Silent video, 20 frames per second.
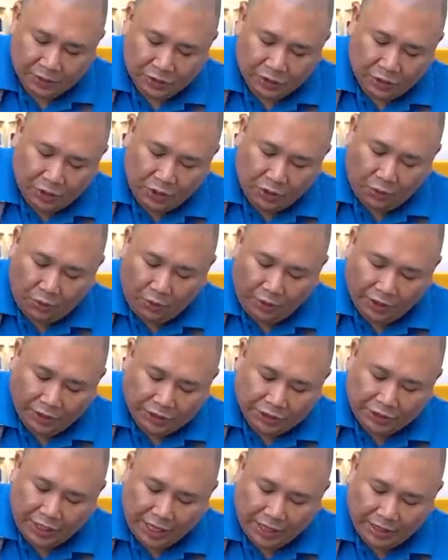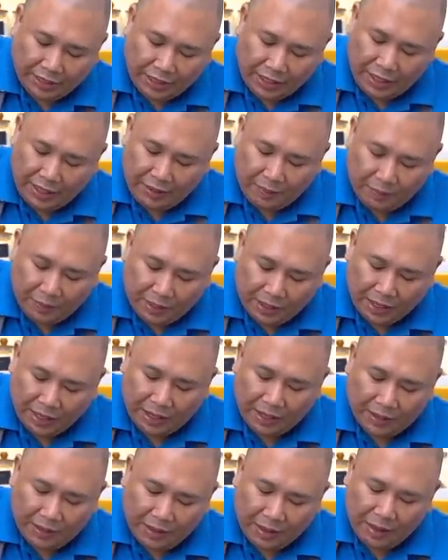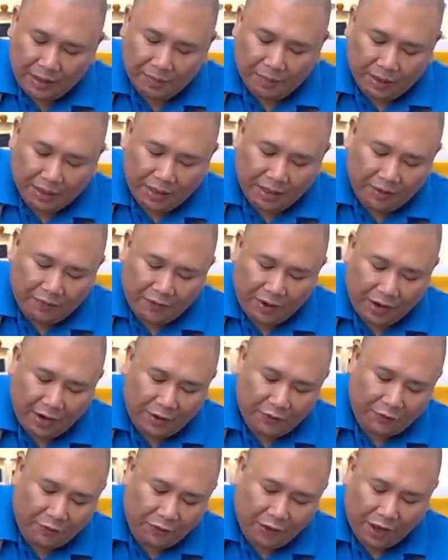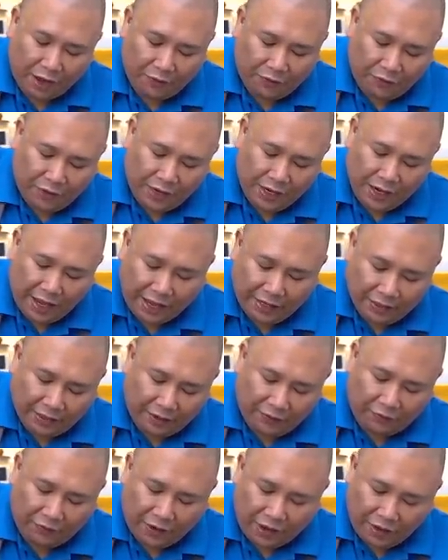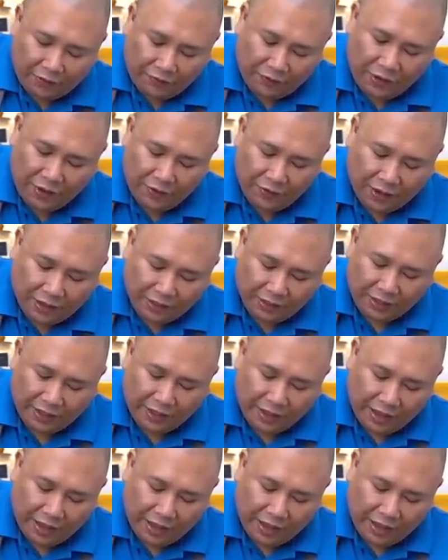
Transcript: So you cook it gently para maging very fluffy, light and fluffy yung ating